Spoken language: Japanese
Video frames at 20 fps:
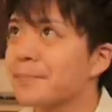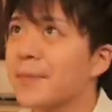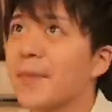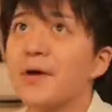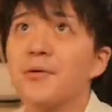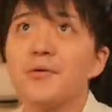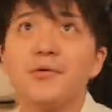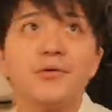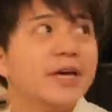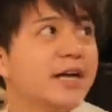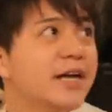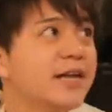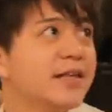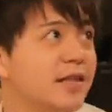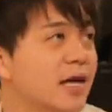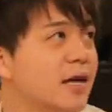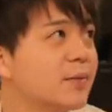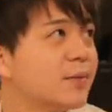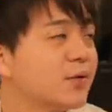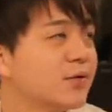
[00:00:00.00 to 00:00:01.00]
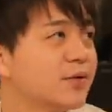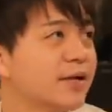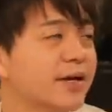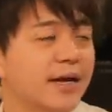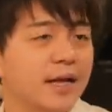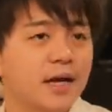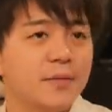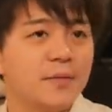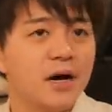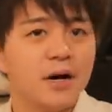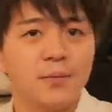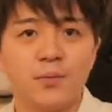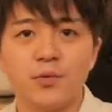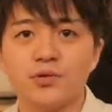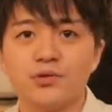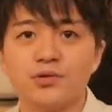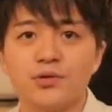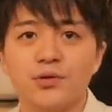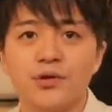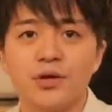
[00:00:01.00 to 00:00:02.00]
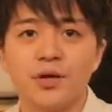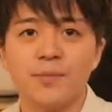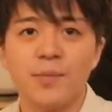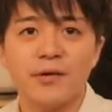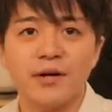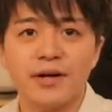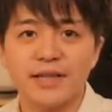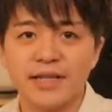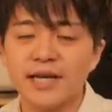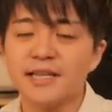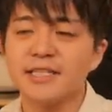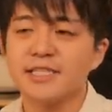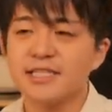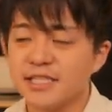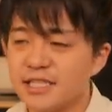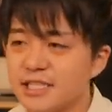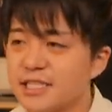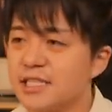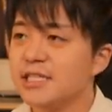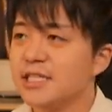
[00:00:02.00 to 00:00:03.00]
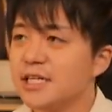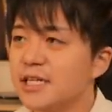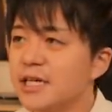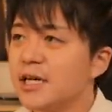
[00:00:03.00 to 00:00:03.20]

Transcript: でこの部屋にね来なければ僕の今はないし